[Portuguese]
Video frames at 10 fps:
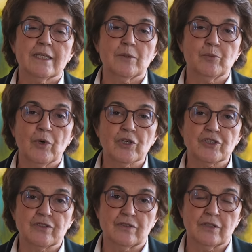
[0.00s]

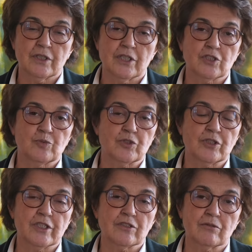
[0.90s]
aposte eh, neste
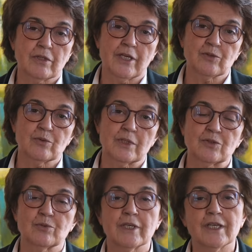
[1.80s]
processo, dado a
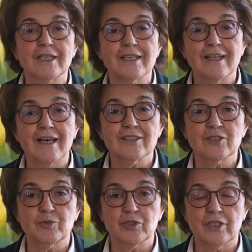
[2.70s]
sua
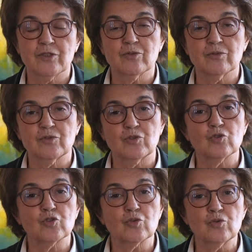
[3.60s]
raridade e, portanto, os
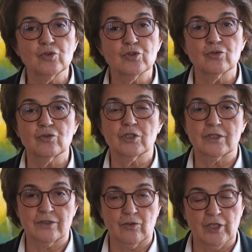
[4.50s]
seus custos
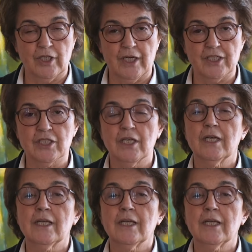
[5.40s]
que são reais.